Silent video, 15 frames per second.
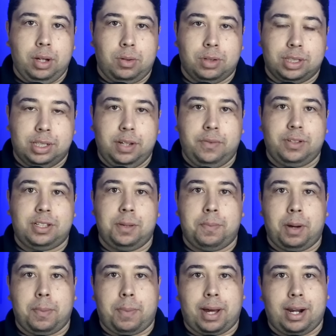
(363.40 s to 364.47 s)
inclusive se
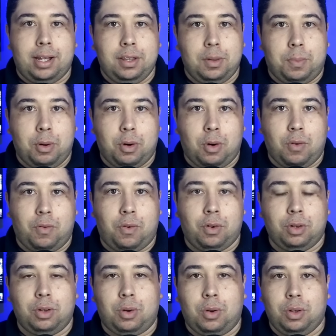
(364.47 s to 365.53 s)
preparando para o
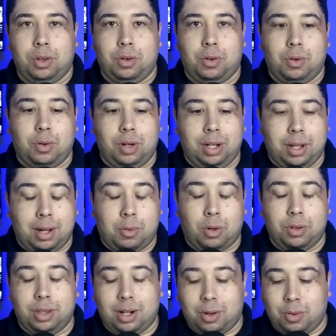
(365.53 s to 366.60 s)
confronto contra o,
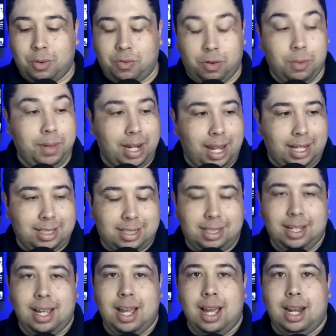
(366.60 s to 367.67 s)
contra o
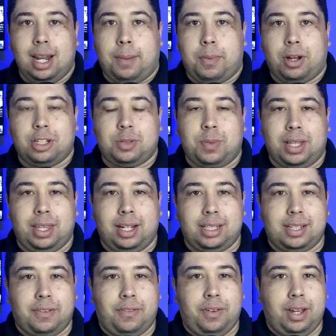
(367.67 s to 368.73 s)
Fluminense na próxima
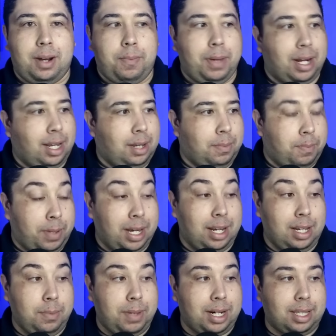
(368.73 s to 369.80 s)
terça-feira pela,
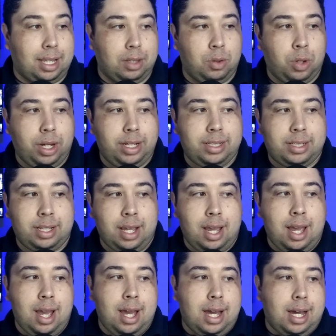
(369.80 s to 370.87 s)
pela Libertadores.
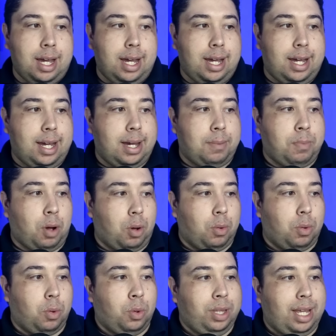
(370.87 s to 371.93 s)
Uh,
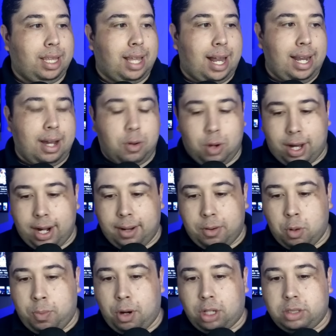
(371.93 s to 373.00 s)
bom, o detalhe agora:
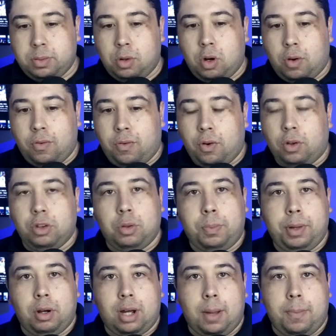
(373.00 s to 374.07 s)
o próximo confronto
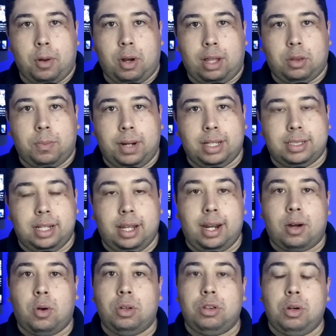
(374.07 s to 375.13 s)
pelo Campeonato
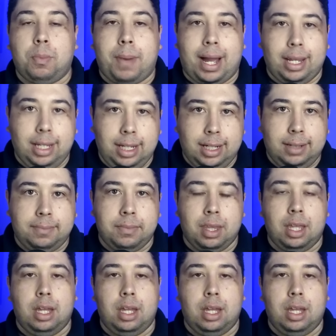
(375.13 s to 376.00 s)
Brasileiro é contra o Bahia,